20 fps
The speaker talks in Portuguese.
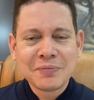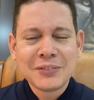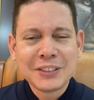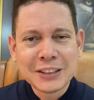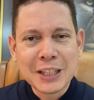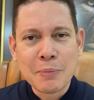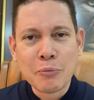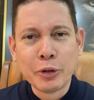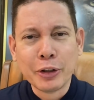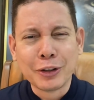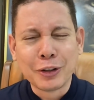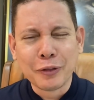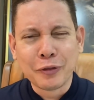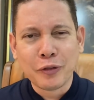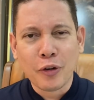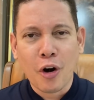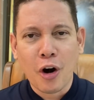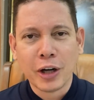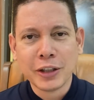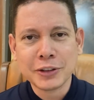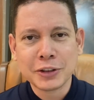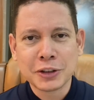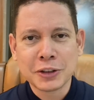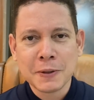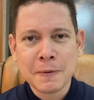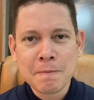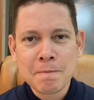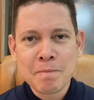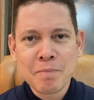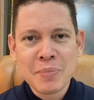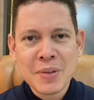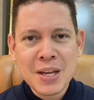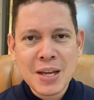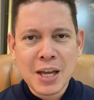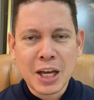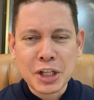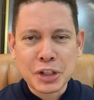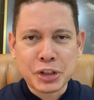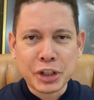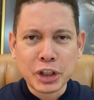é muito forte.
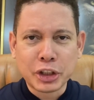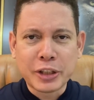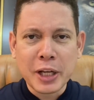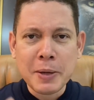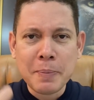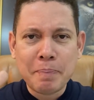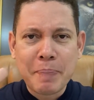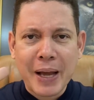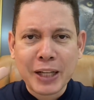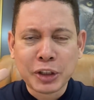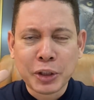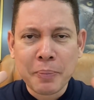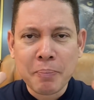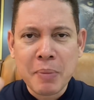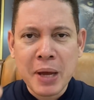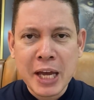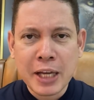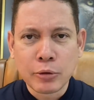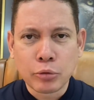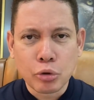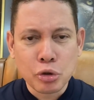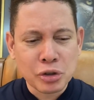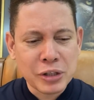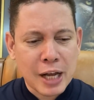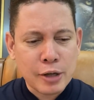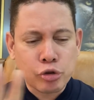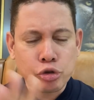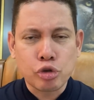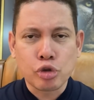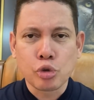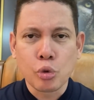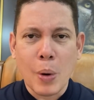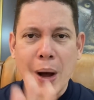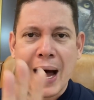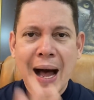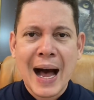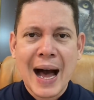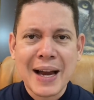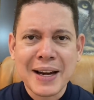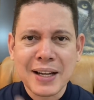Existem impedimentos na
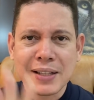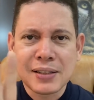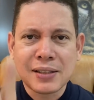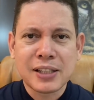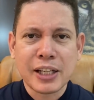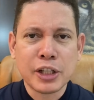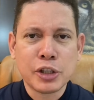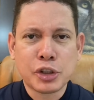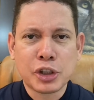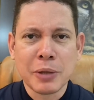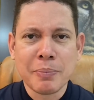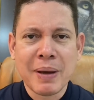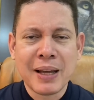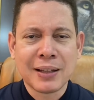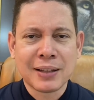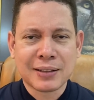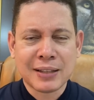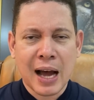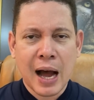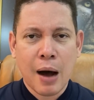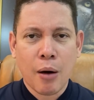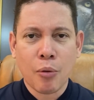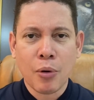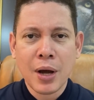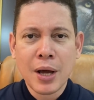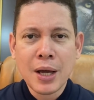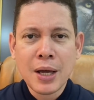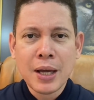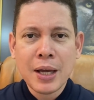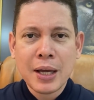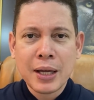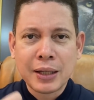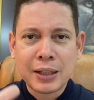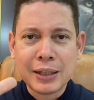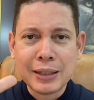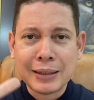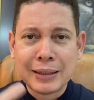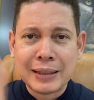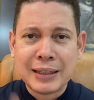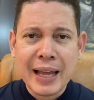sua área sentimental que
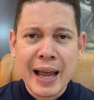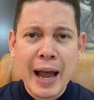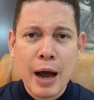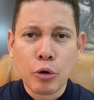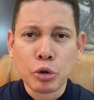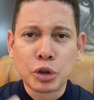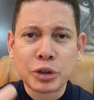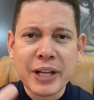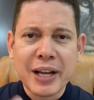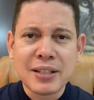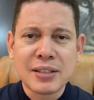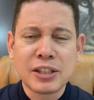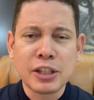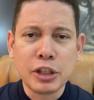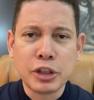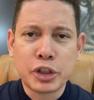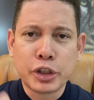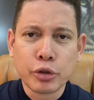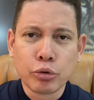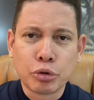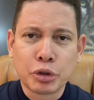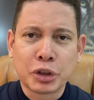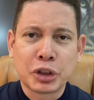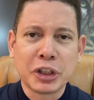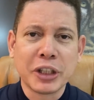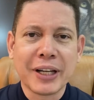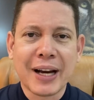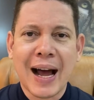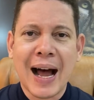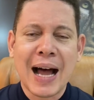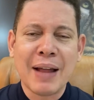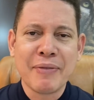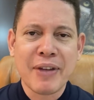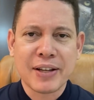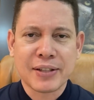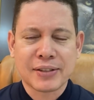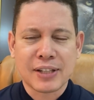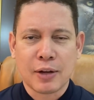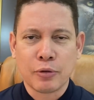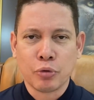Deus decidiu tirar
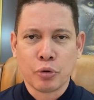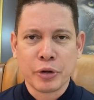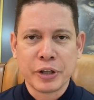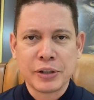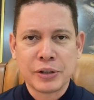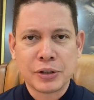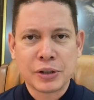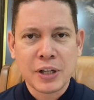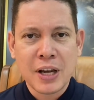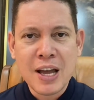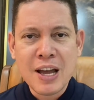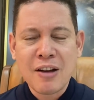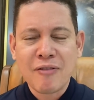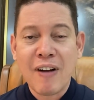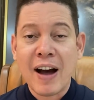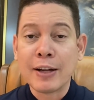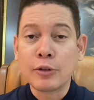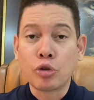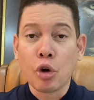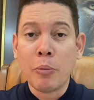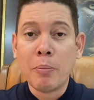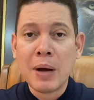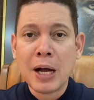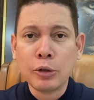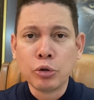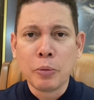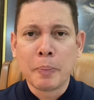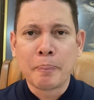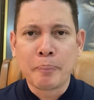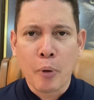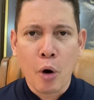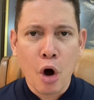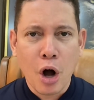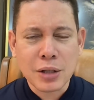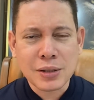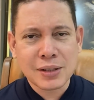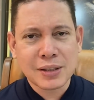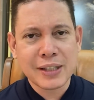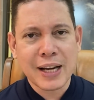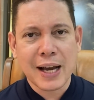nessa noite. Vai tomando
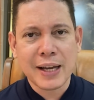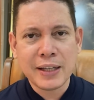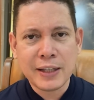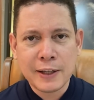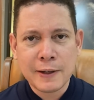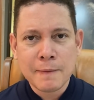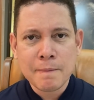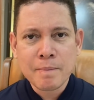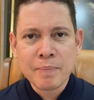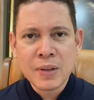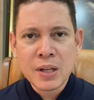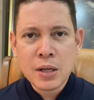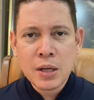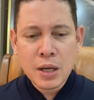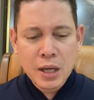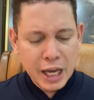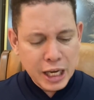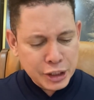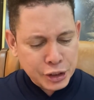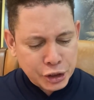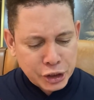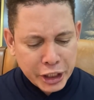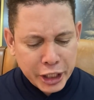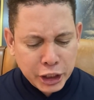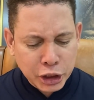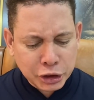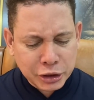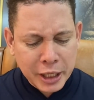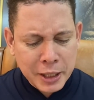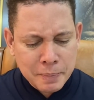posse aí. Existem